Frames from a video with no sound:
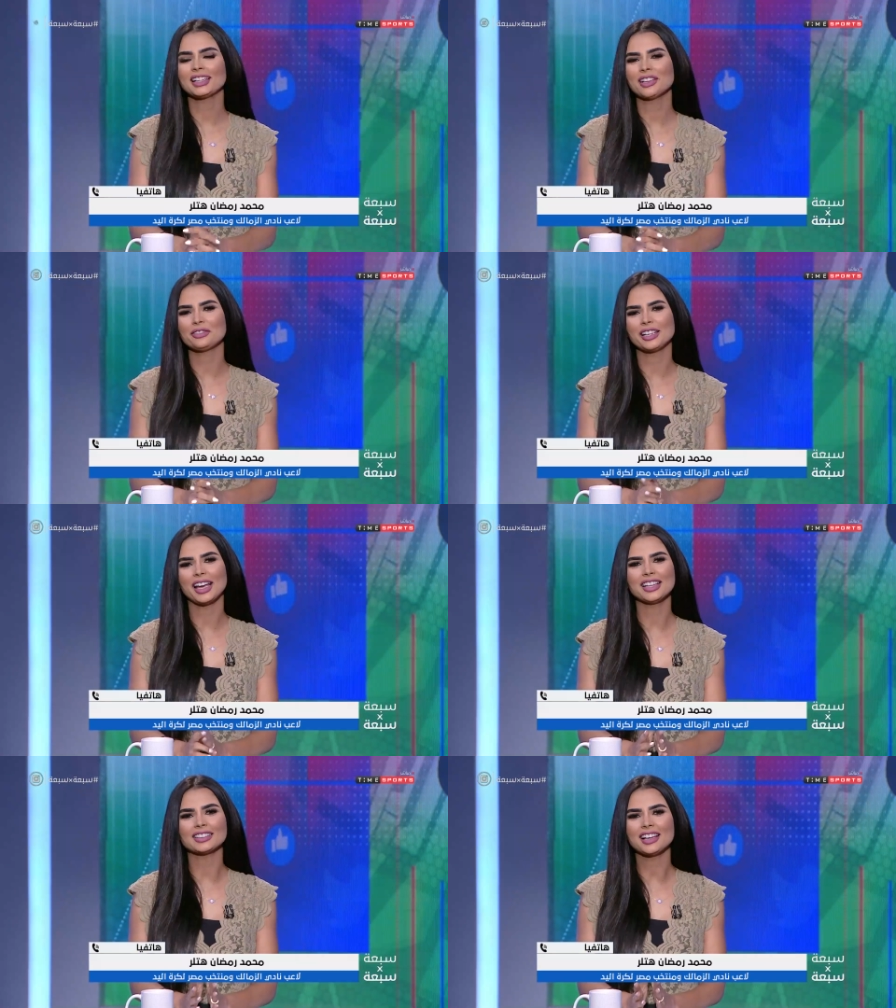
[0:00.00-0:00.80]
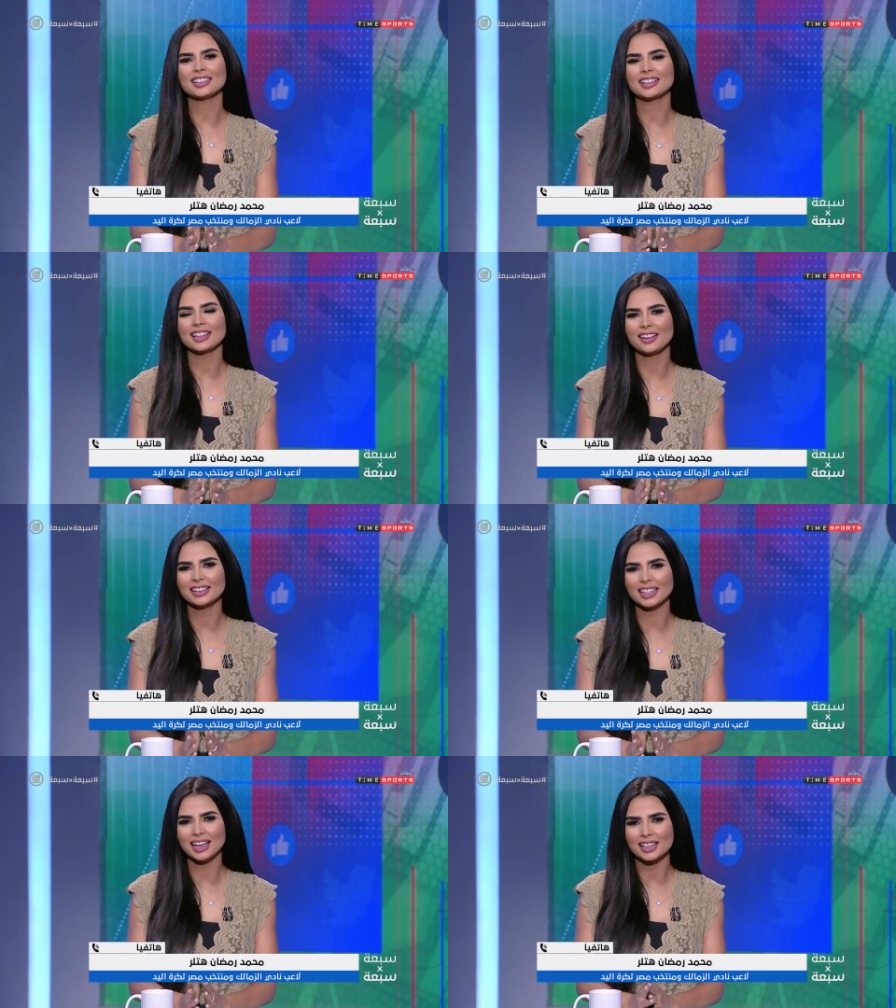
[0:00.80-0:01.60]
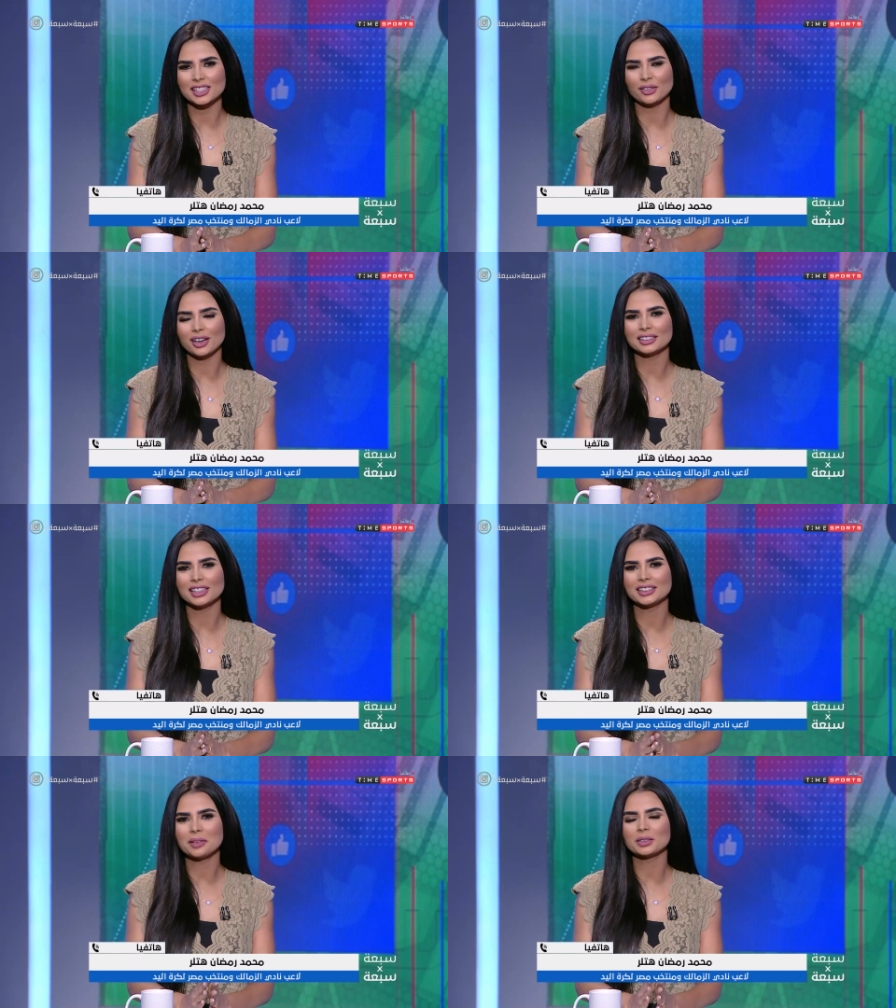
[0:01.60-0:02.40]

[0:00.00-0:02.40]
في النهايه تعليقك ايه ايضا على الصفقات اللي تم